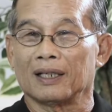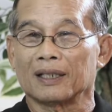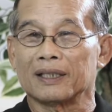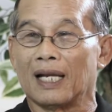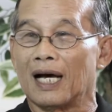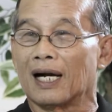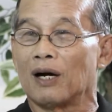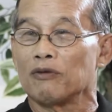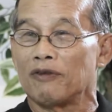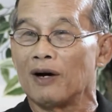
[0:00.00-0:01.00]
นักกีฬา
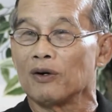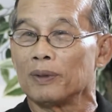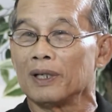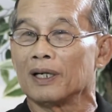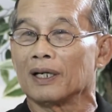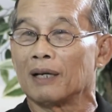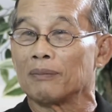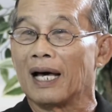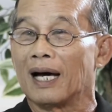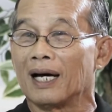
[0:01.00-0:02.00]
เข้าเฝ้าเพื่อ
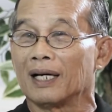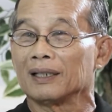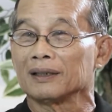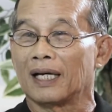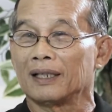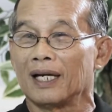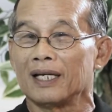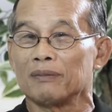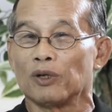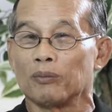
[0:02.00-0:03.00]
อำลาท่านให้
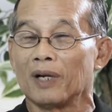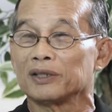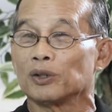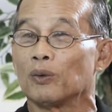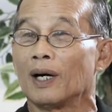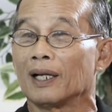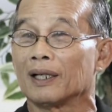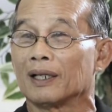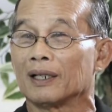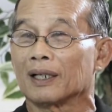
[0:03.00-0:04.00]
บรมราชโอวาท
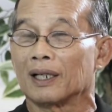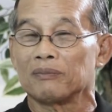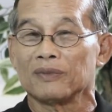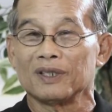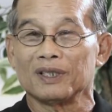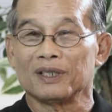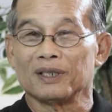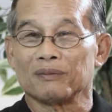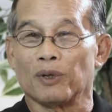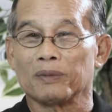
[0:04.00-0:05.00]
นะครับ
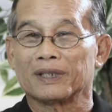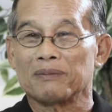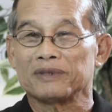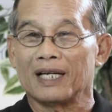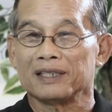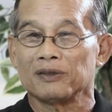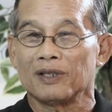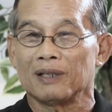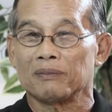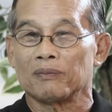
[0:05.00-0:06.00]
ผมประทับใจที่
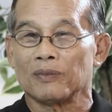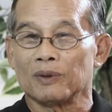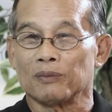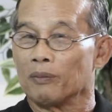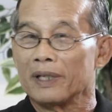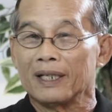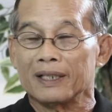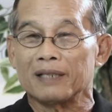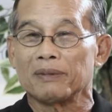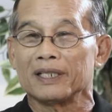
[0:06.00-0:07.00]
ว่า ผมไม่เคย
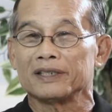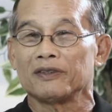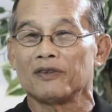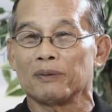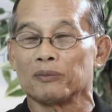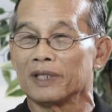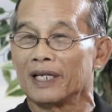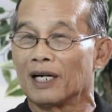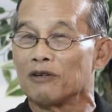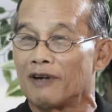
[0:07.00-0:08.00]
คิดมาในชีวิตว่าผมจะ
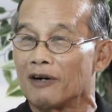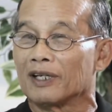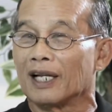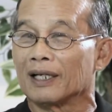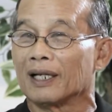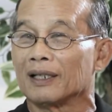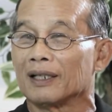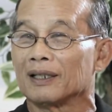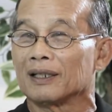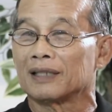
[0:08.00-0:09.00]
ได้เข้าเฝ้าขนาดนั้น
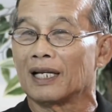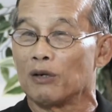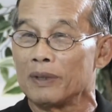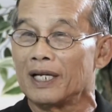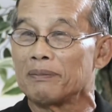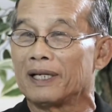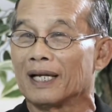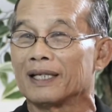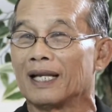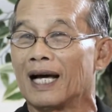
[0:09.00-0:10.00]
ถ้าเราไม่ใช่เป็นนั
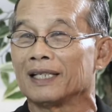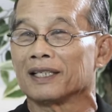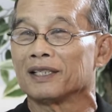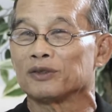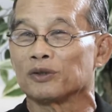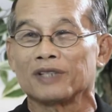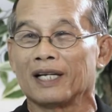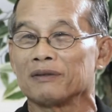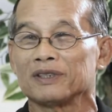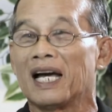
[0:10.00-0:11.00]
กกีฬาอย่างนี้สงสั
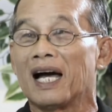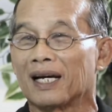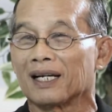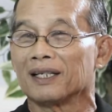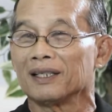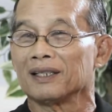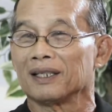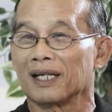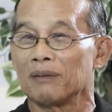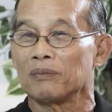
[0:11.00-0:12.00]
ยยาก
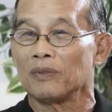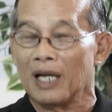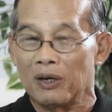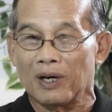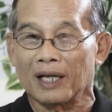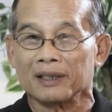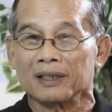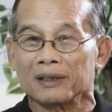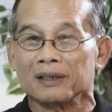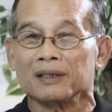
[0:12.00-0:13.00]
นะครับ แล้วอันหนึ่
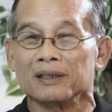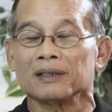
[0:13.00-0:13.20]
งคือ